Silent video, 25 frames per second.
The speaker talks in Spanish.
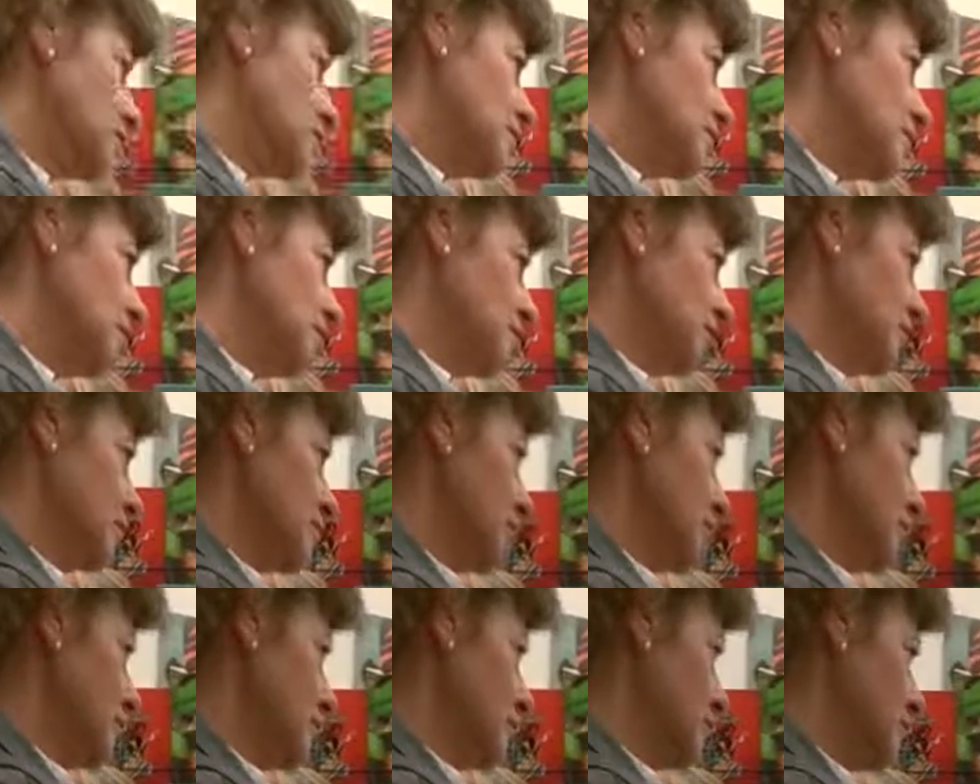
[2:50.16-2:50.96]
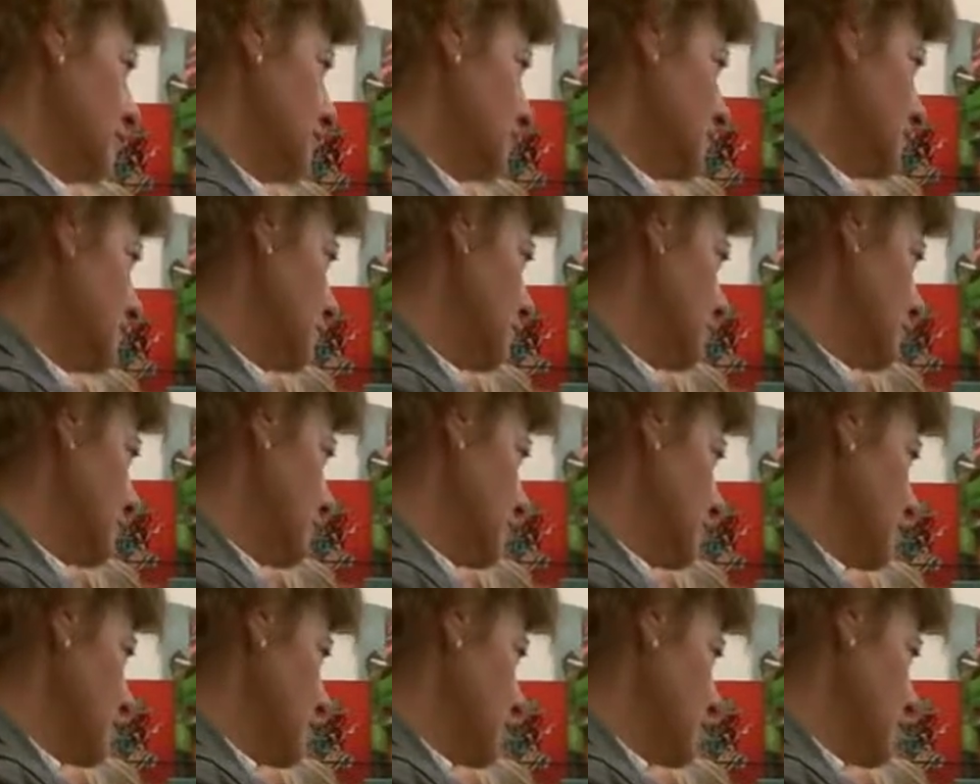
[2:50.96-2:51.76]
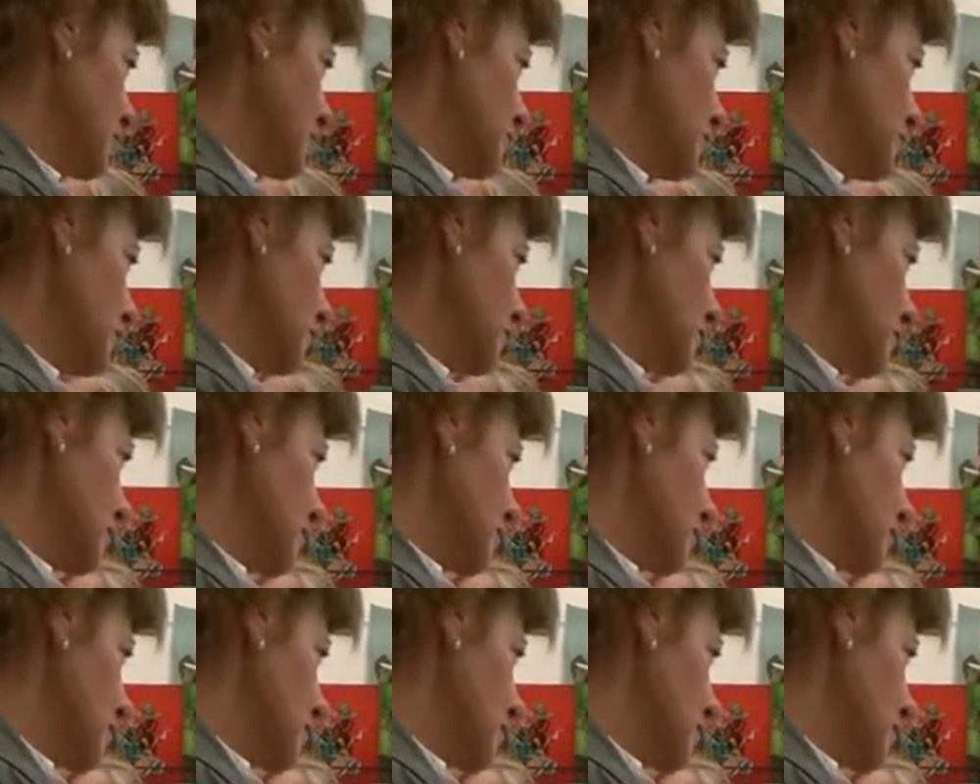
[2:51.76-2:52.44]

Padura, Julio Medem, Carlos